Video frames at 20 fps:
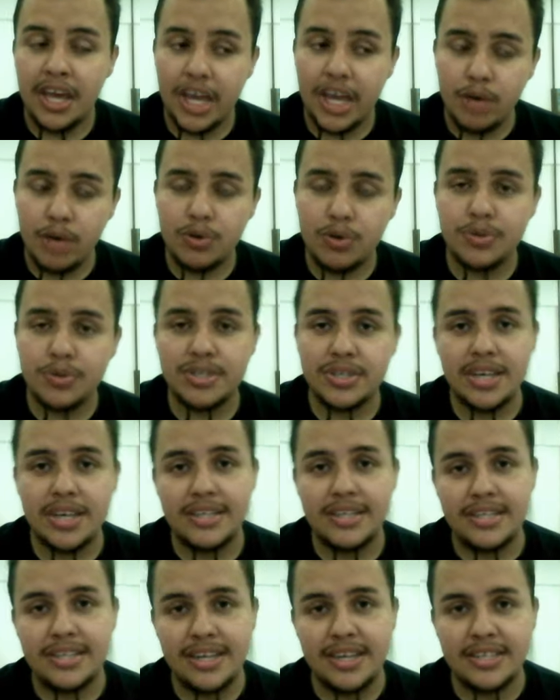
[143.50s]
Eu não
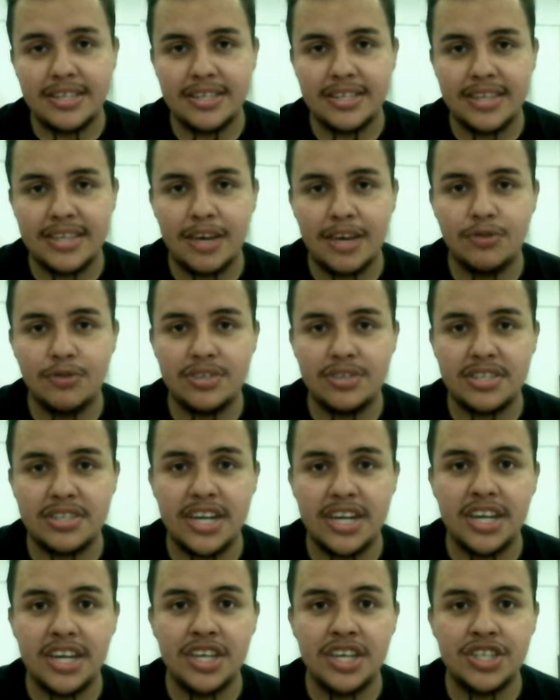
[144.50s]
sei se eles quiseram
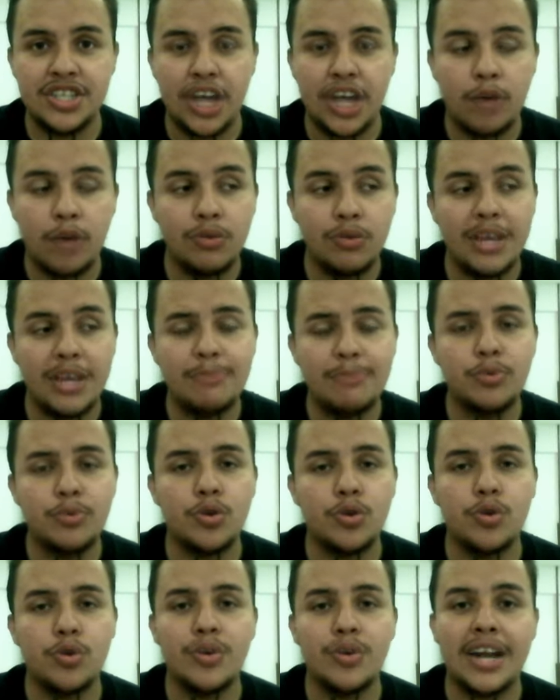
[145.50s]
dizer que Jack o tempo
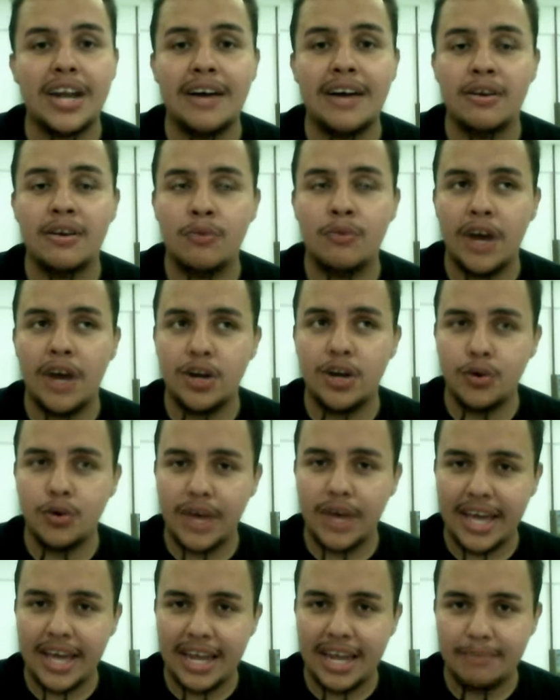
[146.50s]
todo guardou
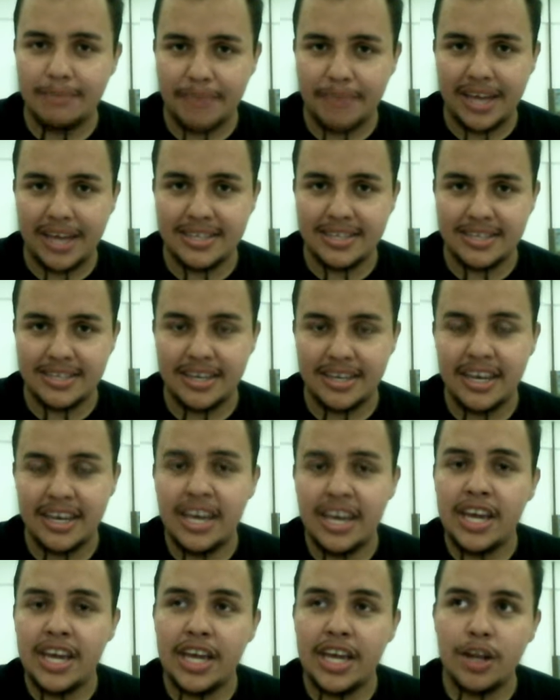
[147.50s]
aquela peça
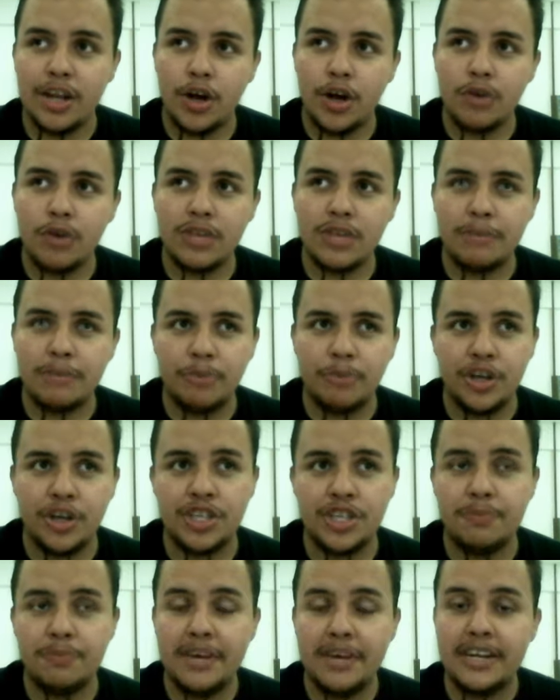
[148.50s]
e logo
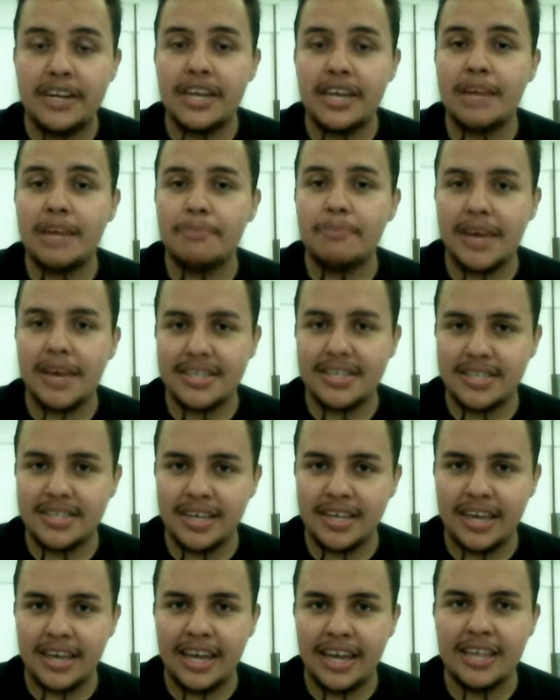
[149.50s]
depois de perder a
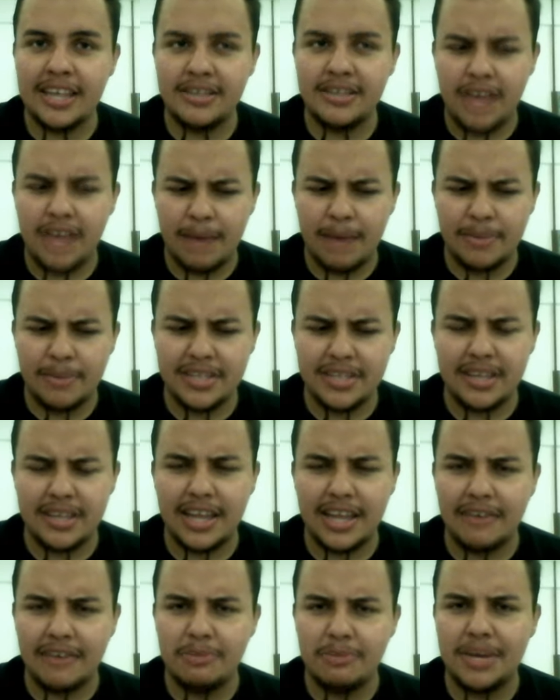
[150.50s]
peça que ele
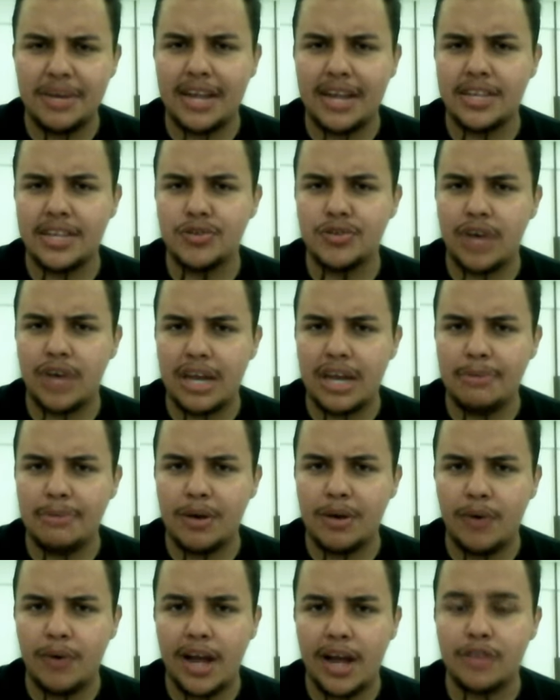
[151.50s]
apresentava em Piratas do
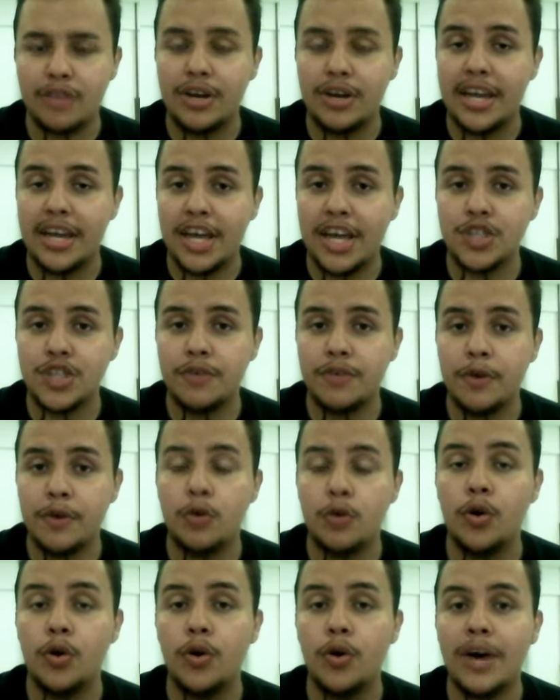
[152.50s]
Caribe 4, ele resolveu
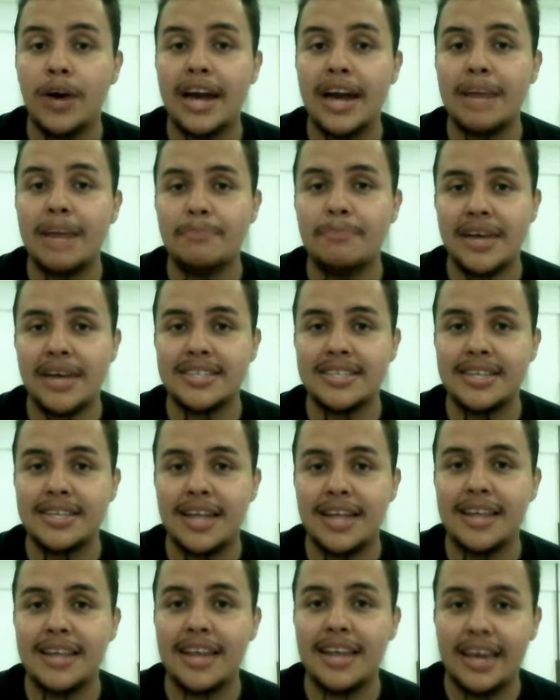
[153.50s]
colocar a peça
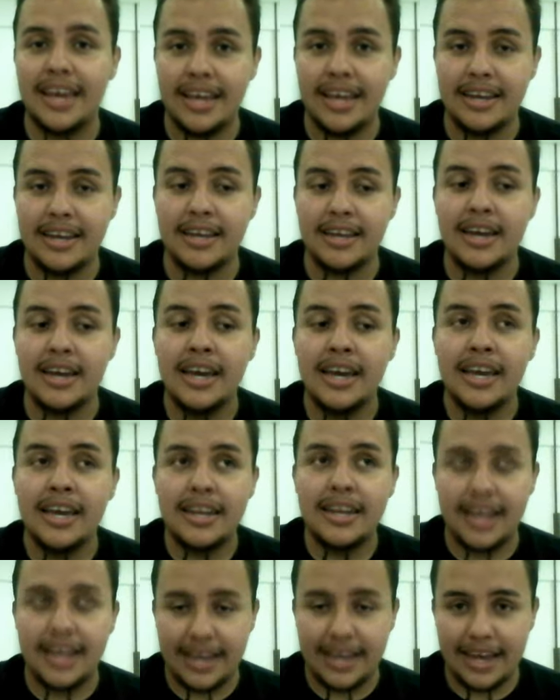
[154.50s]
dada a ele
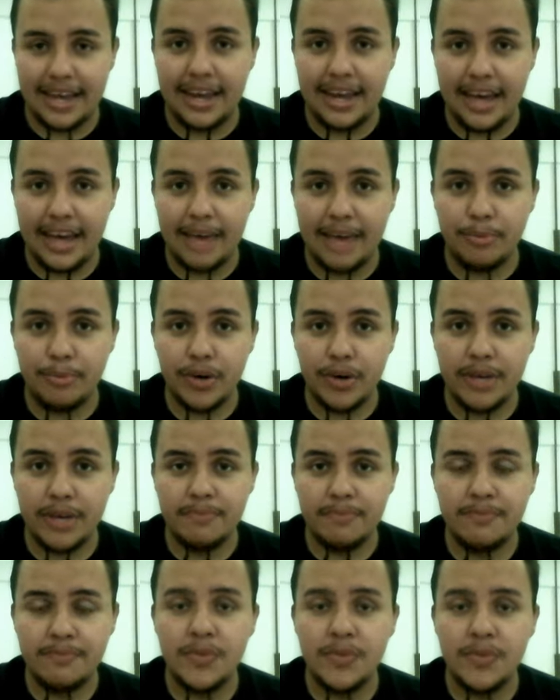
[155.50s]
naquela época,